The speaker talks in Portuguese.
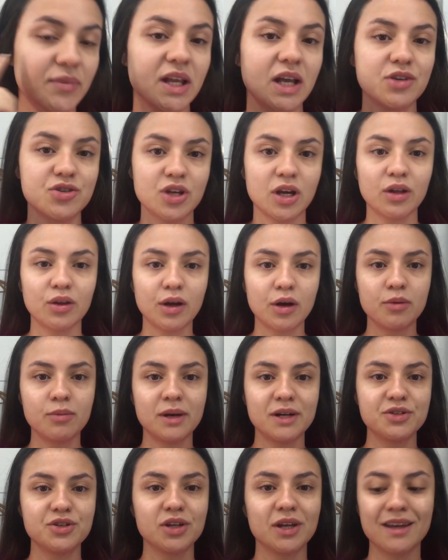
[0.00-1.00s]
já tô
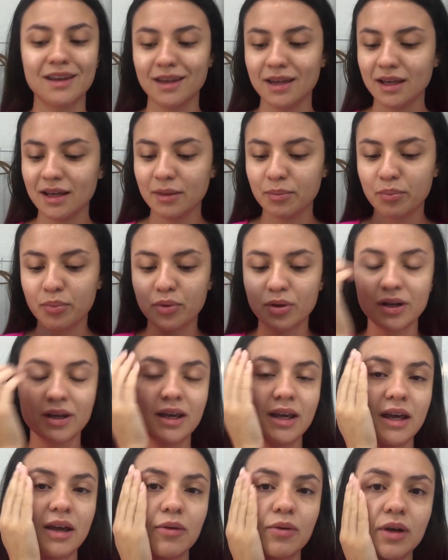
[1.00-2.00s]
arrumadinha aqui
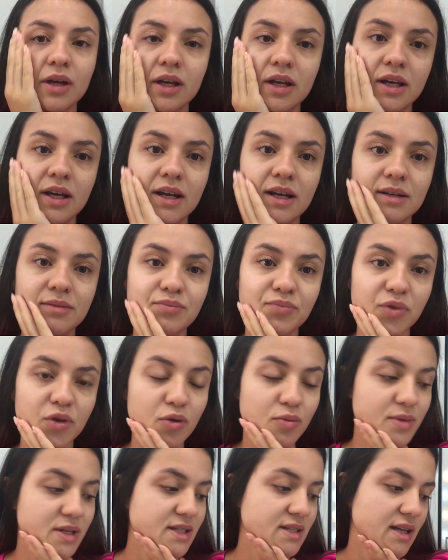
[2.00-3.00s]
porque eu queria
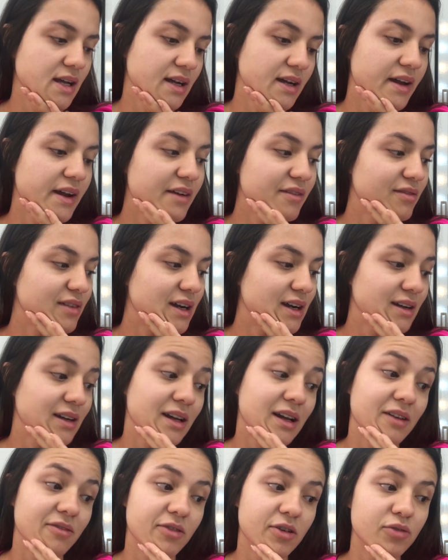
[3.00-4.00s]
começar a gravar,
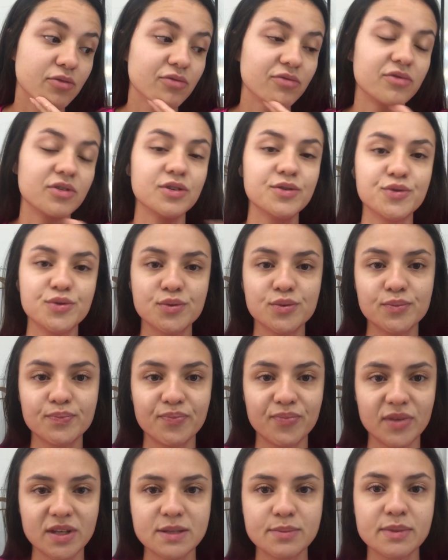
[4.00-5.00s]
gravar um vídeo
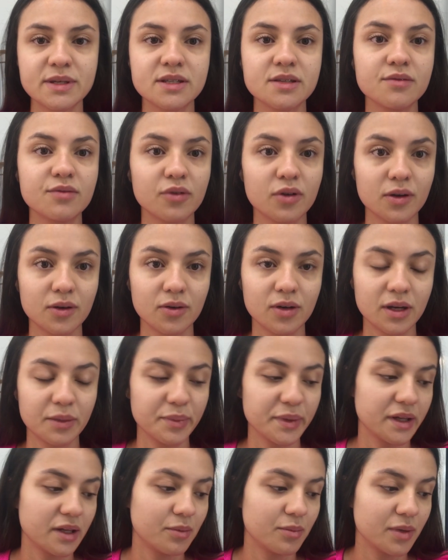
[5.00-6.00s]
específico agora
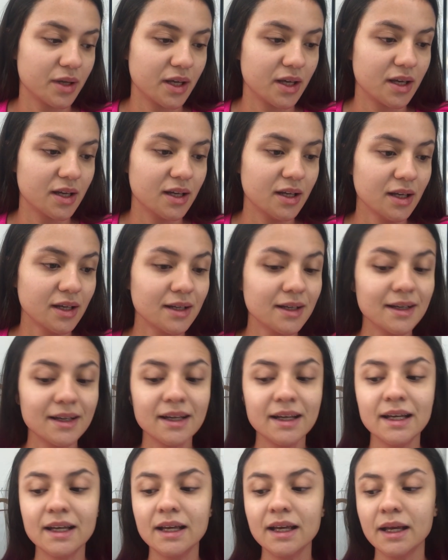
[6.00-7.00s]
pela manhã.
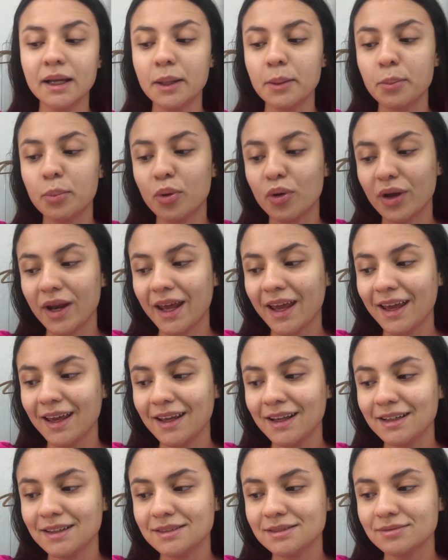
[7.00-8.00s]

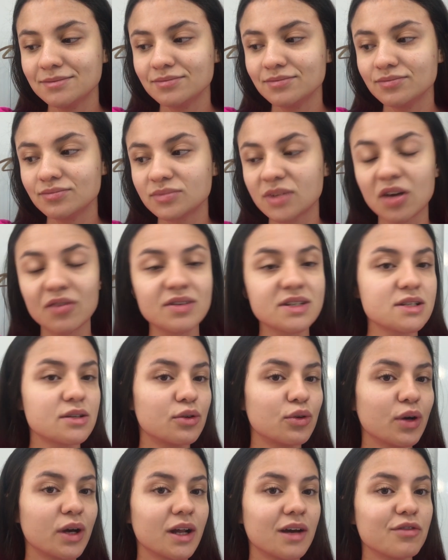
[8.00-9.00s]
Porém, talvez eu
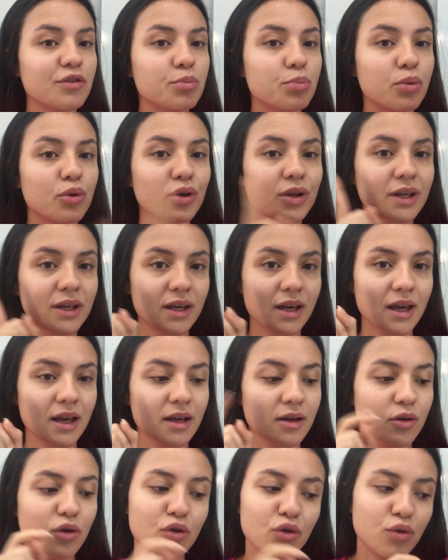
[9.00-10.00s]
não grave
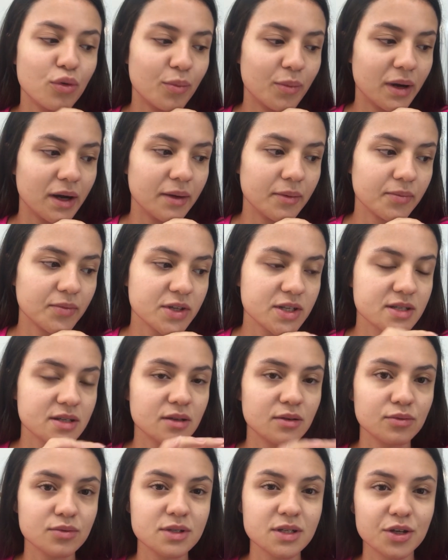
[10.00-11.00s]
porque Uma,
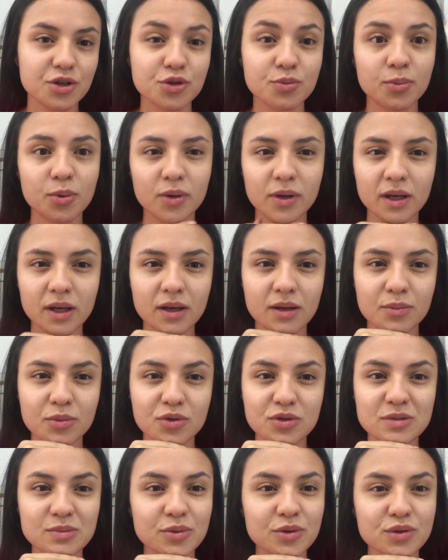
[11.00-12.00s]
são sete e pouquinho, meu
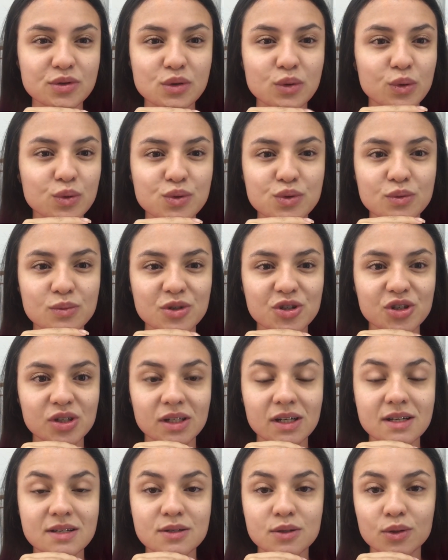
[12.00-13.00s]
esposo costuma
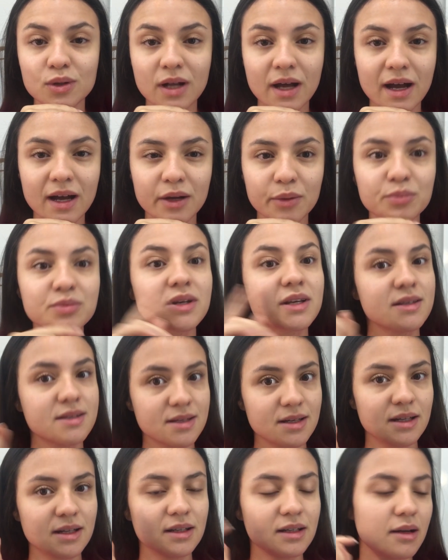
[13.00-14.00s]
chegar esse horário, porque
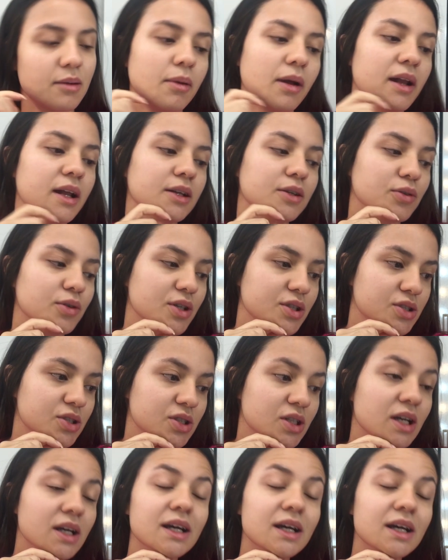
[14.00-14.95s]
assim, ele trabalha à noite.